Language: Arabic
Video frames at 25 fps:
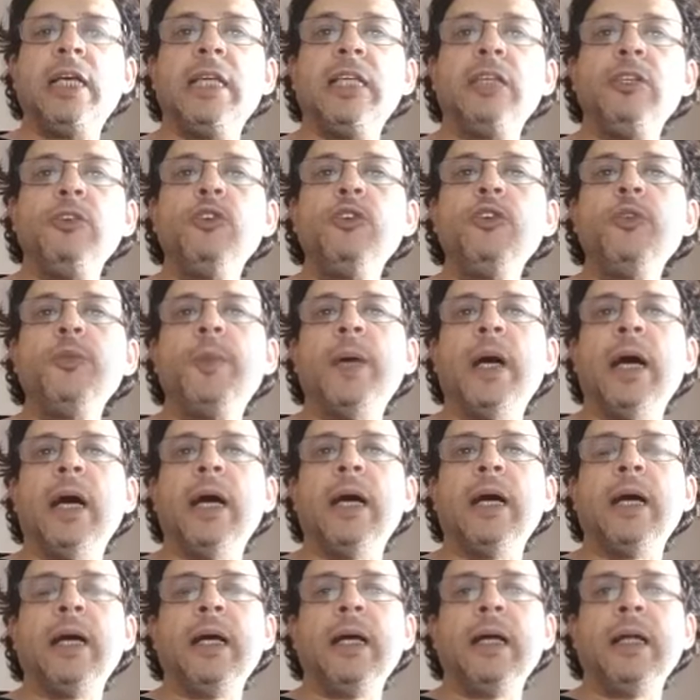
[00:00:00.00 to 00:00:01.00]

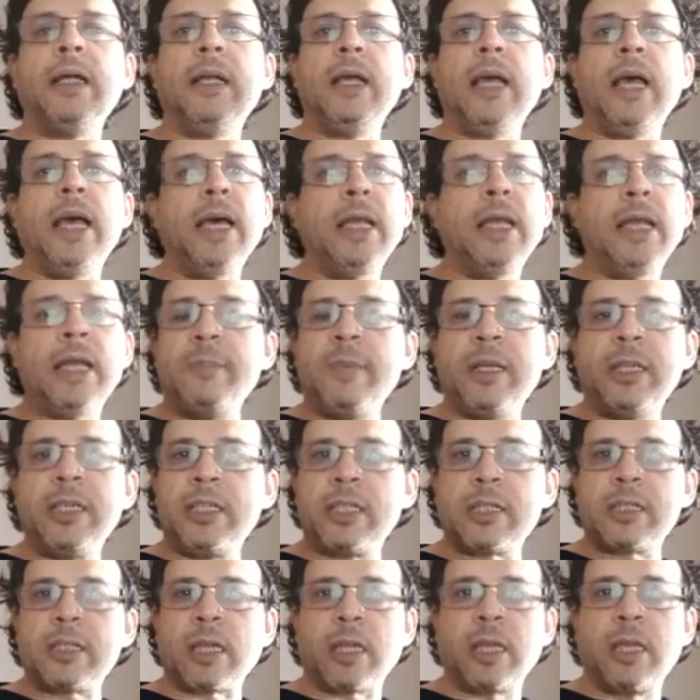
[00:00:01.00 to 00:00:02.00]
يوبا انا
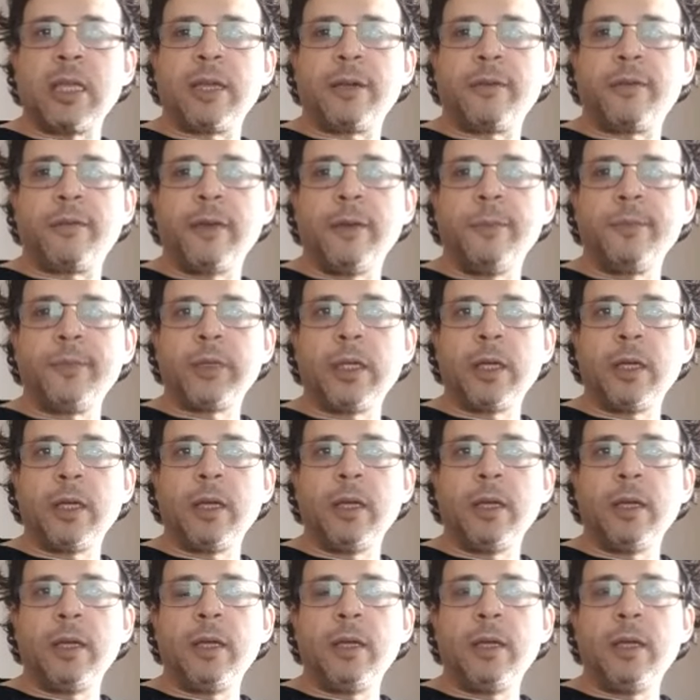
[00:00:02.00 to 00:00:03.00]
مانيش صغير فهمت
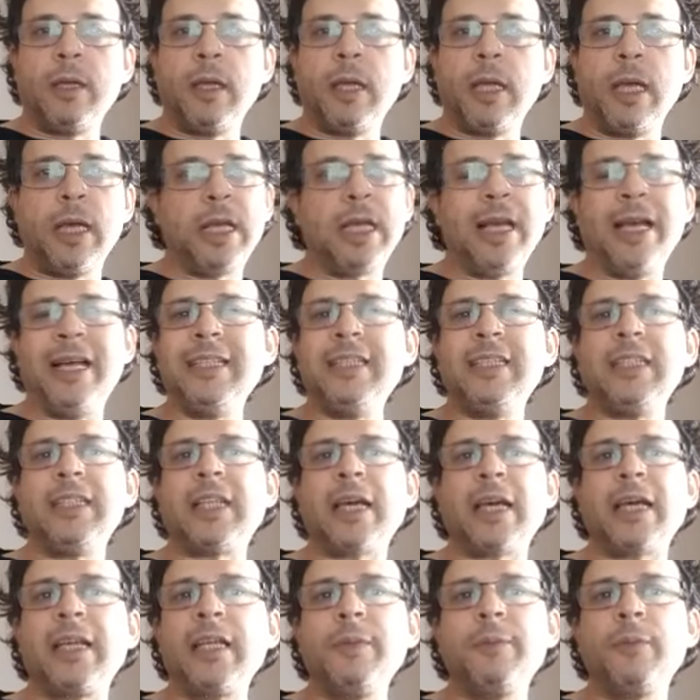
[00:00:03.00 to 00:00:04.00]
انا عندي
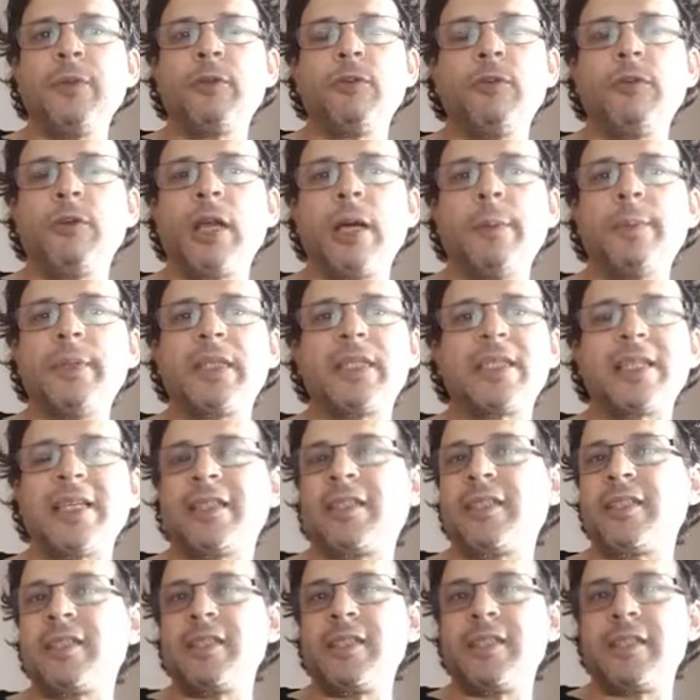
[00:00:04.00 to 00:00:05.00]
تقريبا قرابه
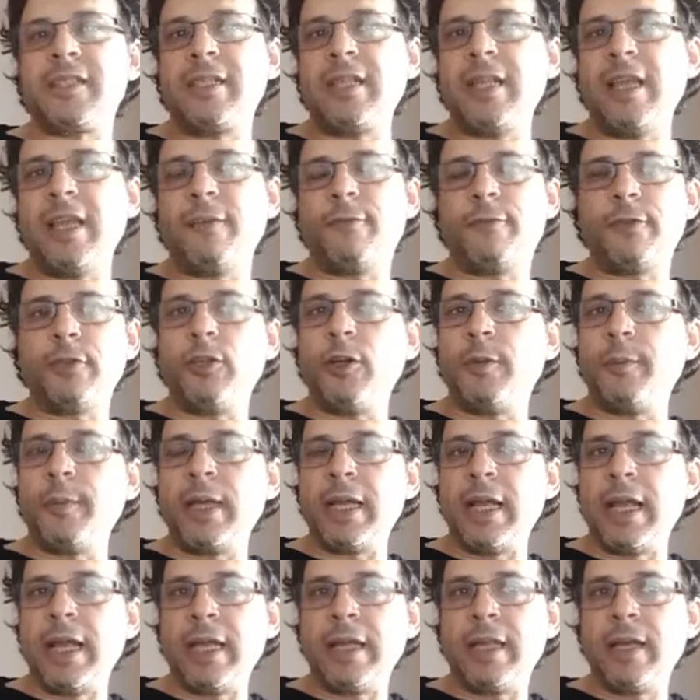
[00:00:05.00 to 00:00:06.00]
19 سنه في
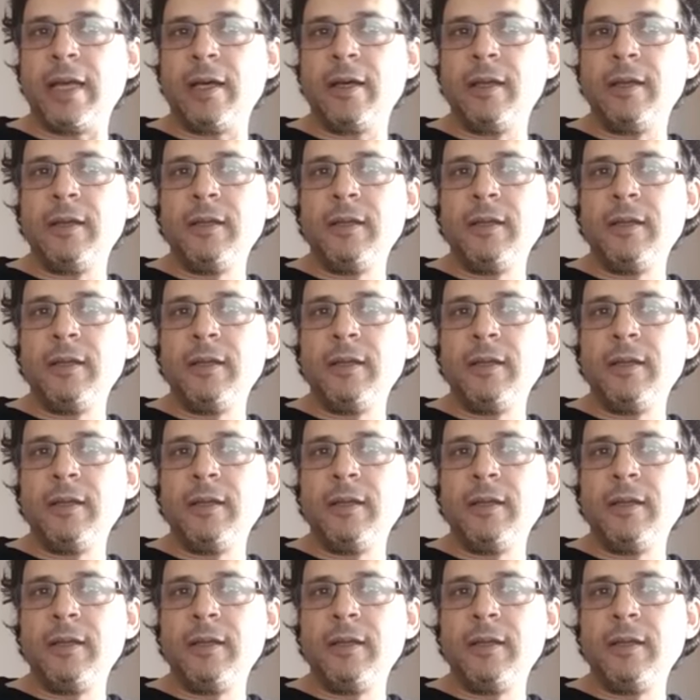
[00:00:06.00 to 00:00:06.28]
الدومين هذا